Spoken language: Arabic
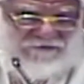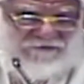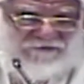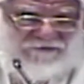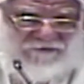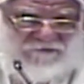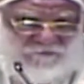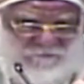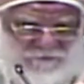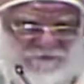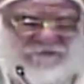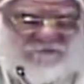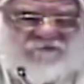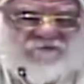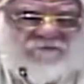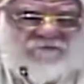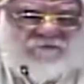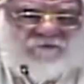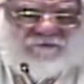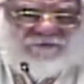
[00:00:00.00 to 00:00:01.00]
انه برضه
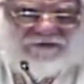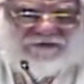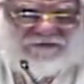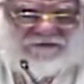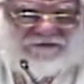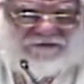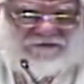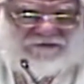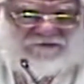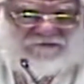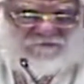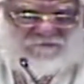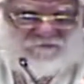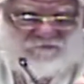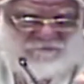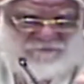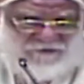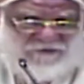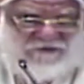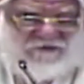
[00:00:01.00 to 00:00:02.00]
يبقوا متخانقين
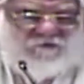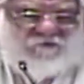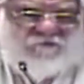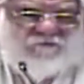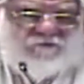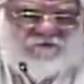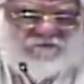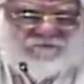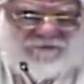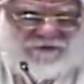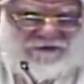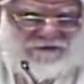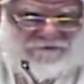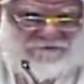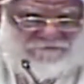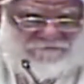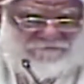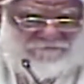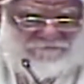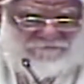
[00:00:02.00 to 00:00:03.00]
وما يكلموش بعض
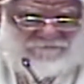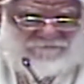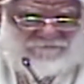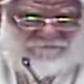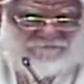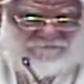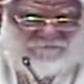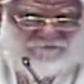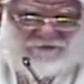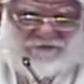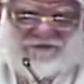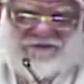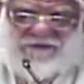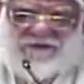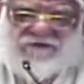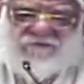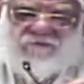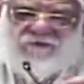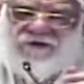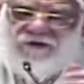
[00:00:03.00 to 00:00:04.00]

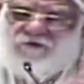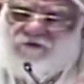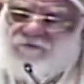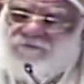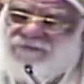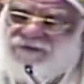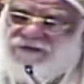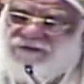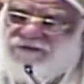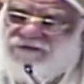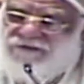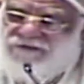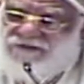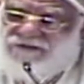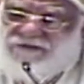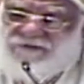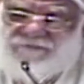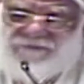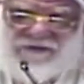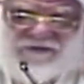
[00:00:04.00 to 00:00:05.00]
والعيال ولا هم هنا
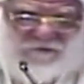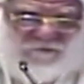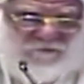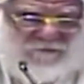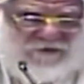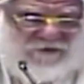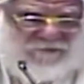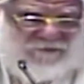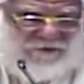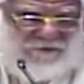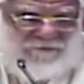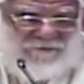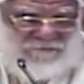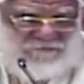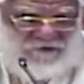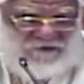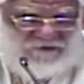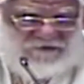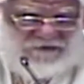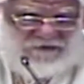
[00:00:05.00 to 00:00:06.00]
انا مالي امال البابا
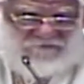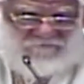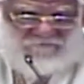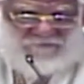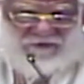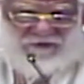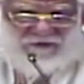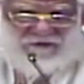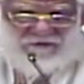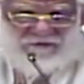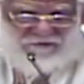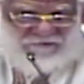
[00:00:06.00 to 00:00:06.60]
مختلف مع انكل